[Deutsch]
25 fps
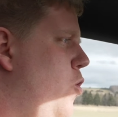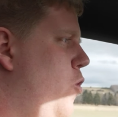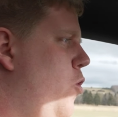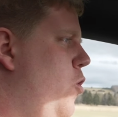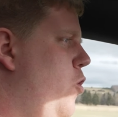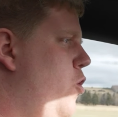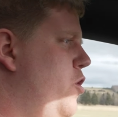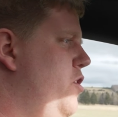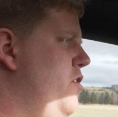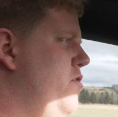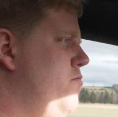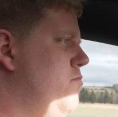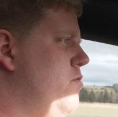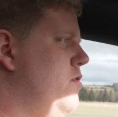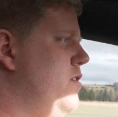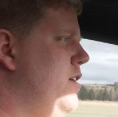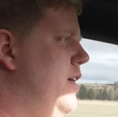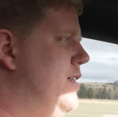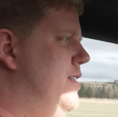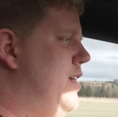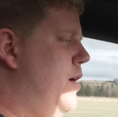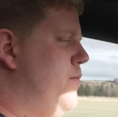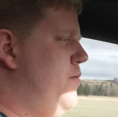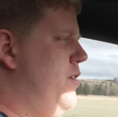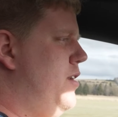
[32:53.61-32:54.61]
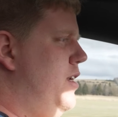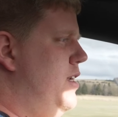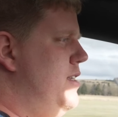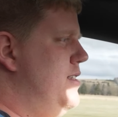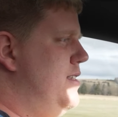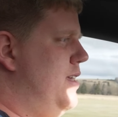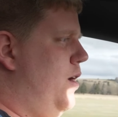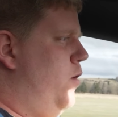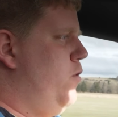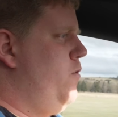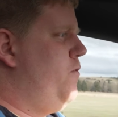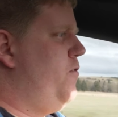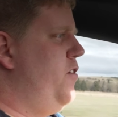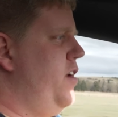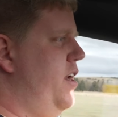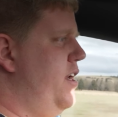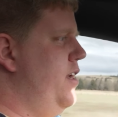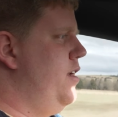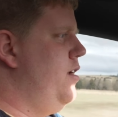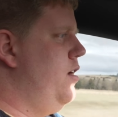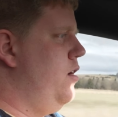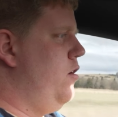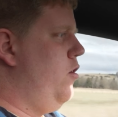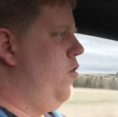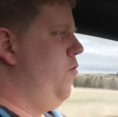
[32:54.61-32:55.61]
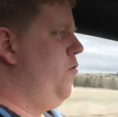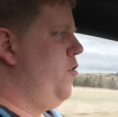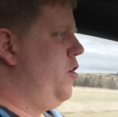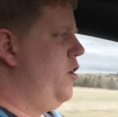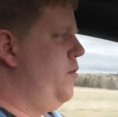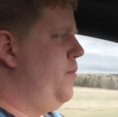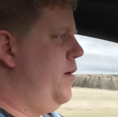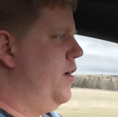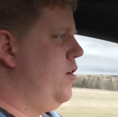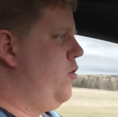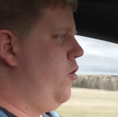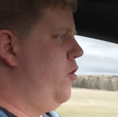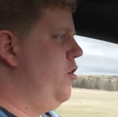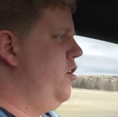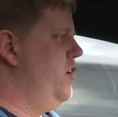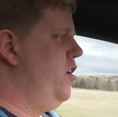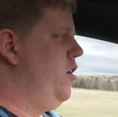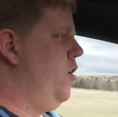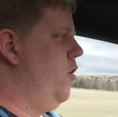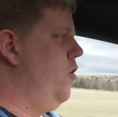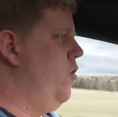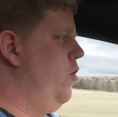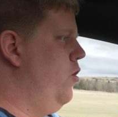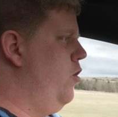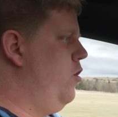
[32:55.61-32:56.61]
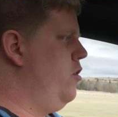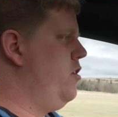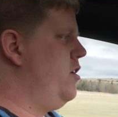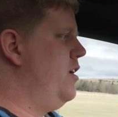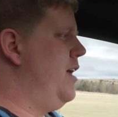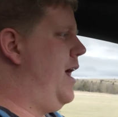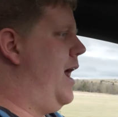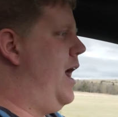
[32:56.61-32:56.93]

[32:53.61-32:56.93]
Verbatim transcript: Und jetzt habt ihr den Sound von innen auch wirklich mal deutlich gehört.